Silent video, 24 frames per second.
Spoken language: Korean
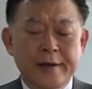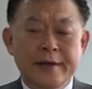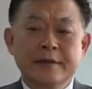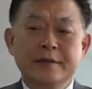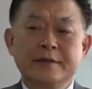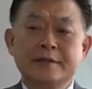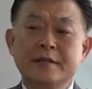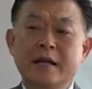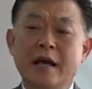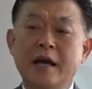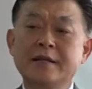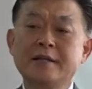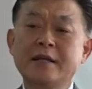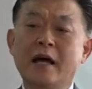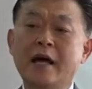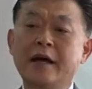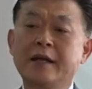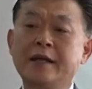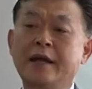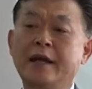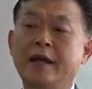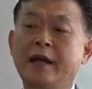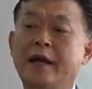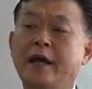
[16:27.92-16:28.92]

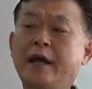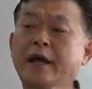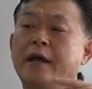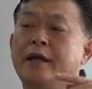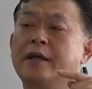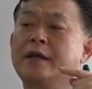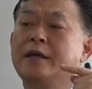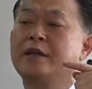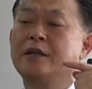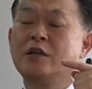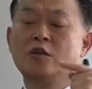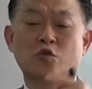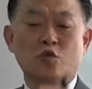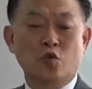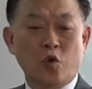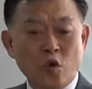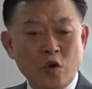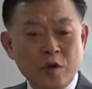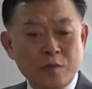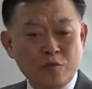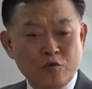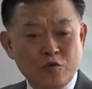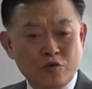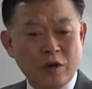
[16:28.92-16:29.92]
사단의 이
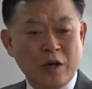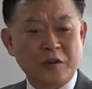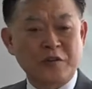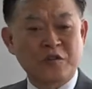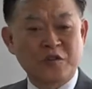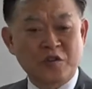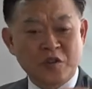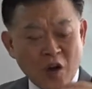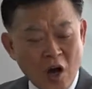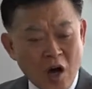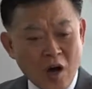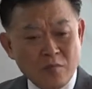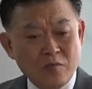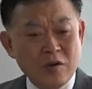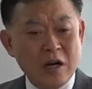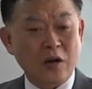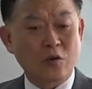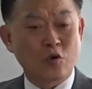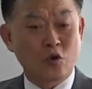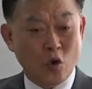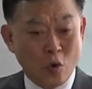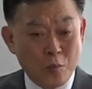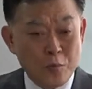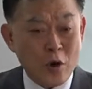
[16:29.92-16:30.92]
속임수가 너무나
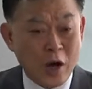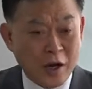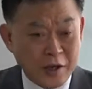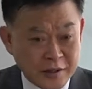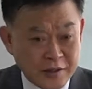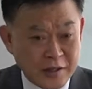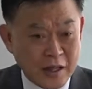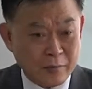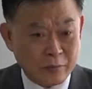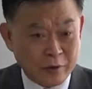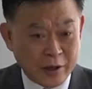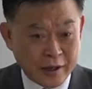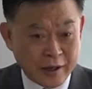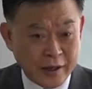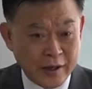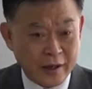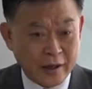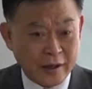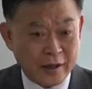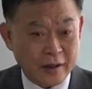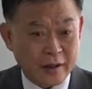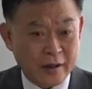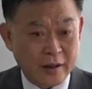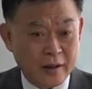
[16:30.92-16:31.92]
교묘하기
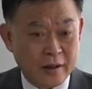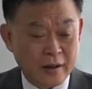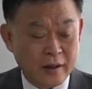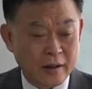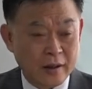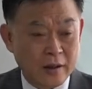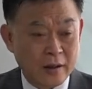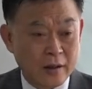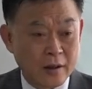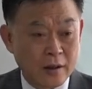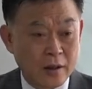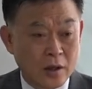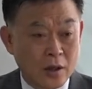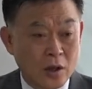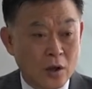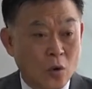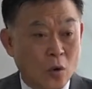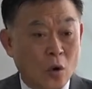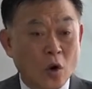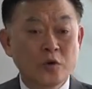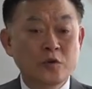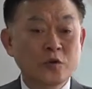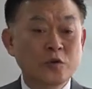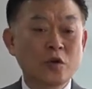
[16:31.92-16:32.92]
때문에
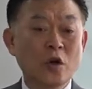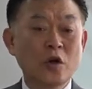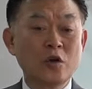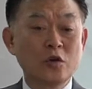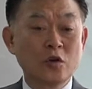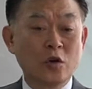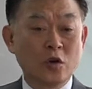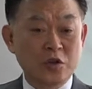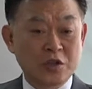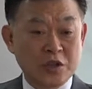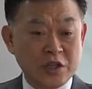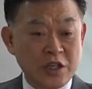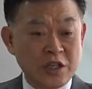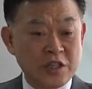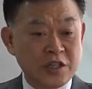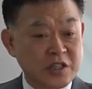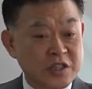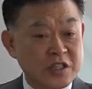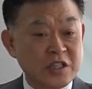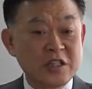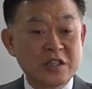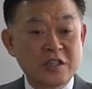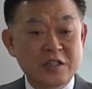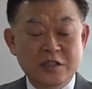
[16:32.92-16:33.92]
어떤 것이
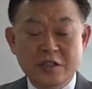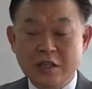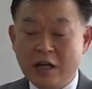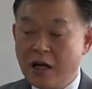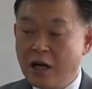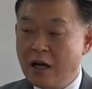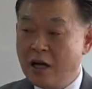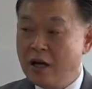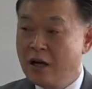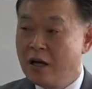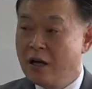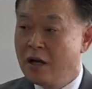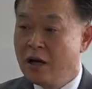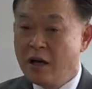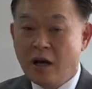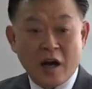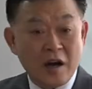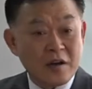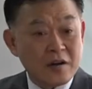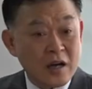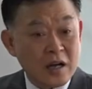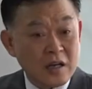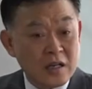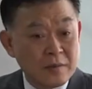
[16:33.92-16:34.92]
진짜
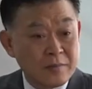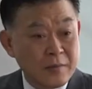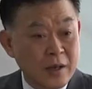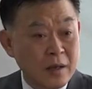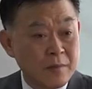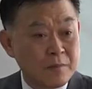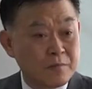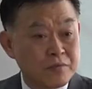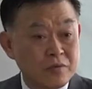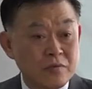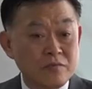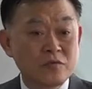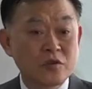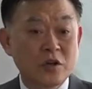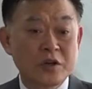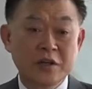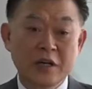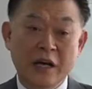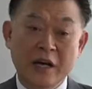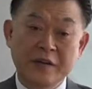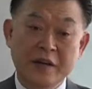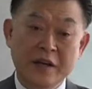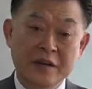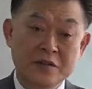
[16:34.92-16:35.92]
하나님의
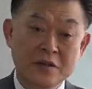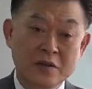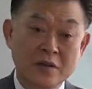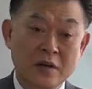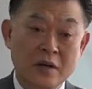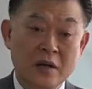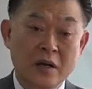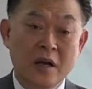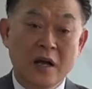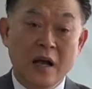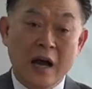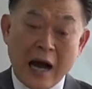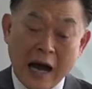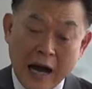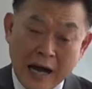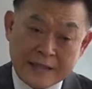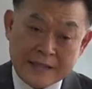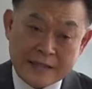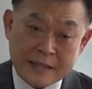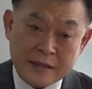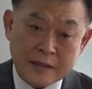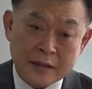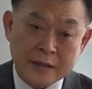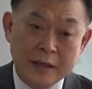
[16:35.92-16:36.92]
품성인가에 대해서
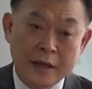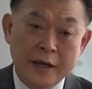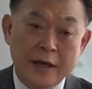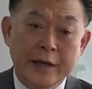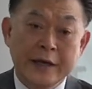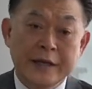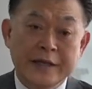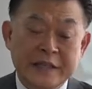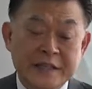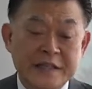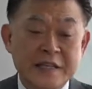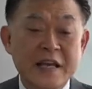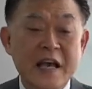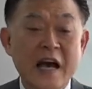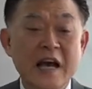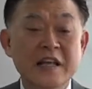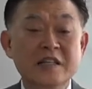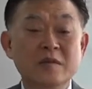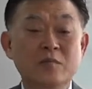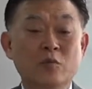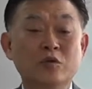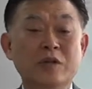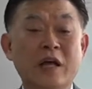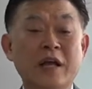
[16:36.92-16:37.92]
아직
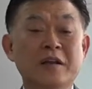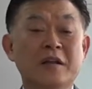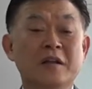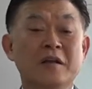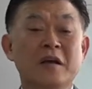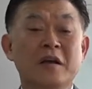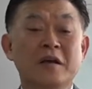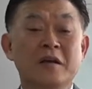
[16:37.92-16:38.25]
이해하지 못하는